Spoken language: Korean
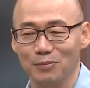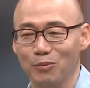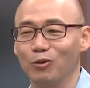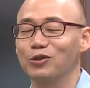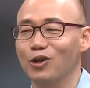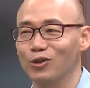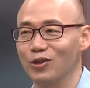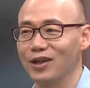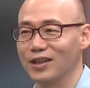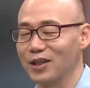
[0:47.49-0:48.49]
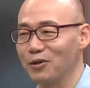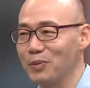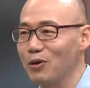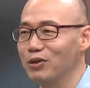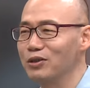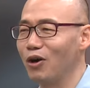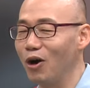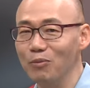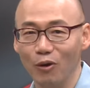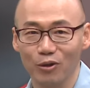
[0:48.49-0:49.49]
모든 언어가 그래요. 배우기
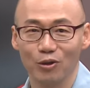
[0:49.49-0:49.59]
너무